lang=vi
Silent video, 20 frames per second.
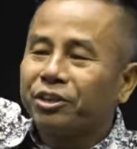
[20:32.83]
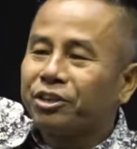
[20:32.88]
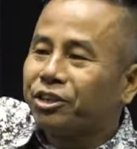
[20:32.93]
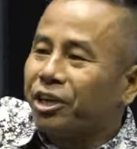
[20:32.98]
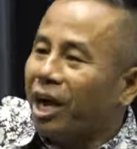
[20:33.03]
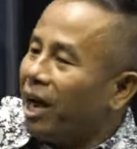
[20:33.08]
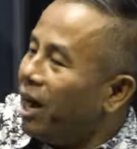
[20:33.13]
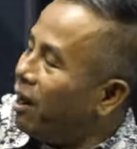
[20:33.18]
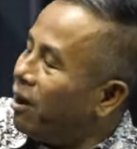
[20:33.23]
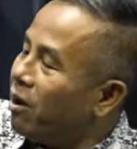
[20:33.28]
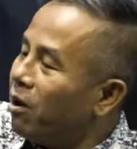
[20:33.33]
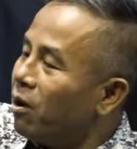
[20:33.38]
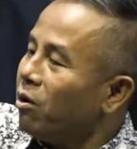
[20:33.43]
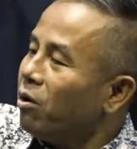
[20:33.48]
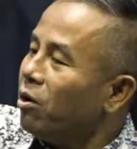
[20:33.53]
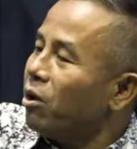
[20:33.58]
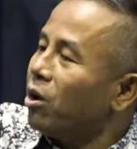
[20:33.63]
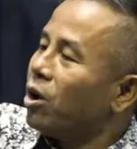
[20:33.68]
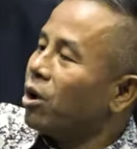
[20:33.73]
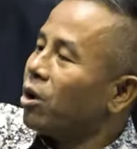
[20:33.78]

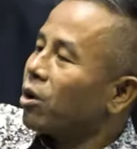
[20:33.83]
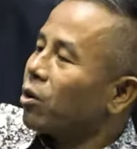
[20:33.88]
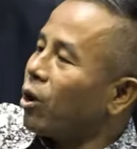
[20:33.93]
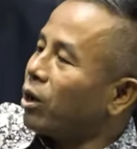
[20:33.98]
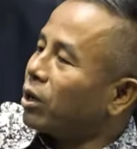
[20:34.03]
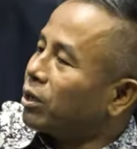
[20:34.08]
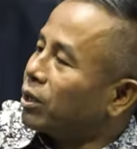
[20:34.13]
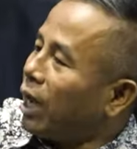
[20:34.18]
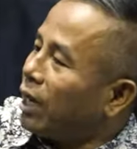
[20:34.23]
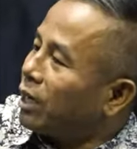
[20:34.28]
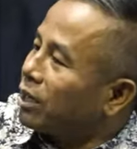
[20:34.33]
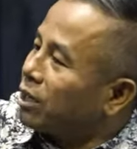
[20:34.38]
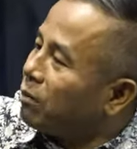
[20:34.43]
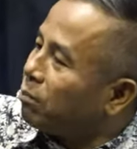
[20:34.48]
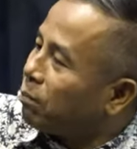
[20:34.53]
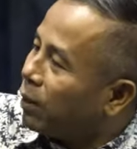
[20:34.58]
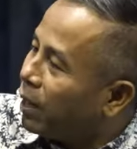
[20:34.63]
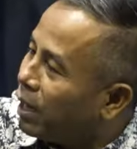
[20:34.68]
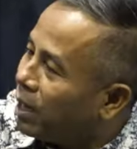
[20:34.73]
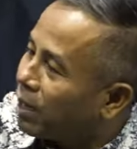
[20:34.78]
chào cột căn
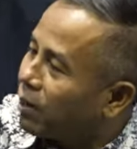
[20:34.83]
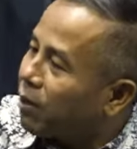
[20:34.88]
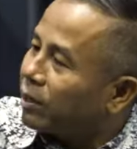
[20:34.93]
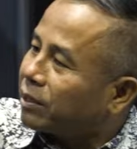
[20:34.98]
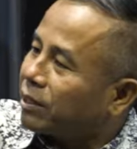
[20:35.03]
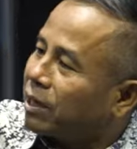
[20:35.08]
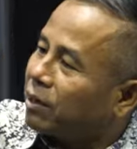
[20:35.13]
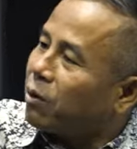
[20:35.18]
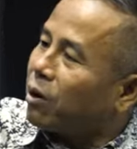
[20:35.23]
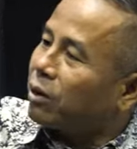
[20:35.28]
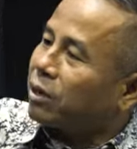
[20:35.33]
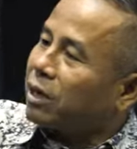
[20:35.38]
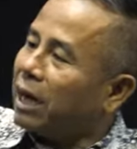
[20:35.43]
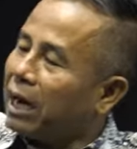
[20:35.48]
gặp lớn cột thà cột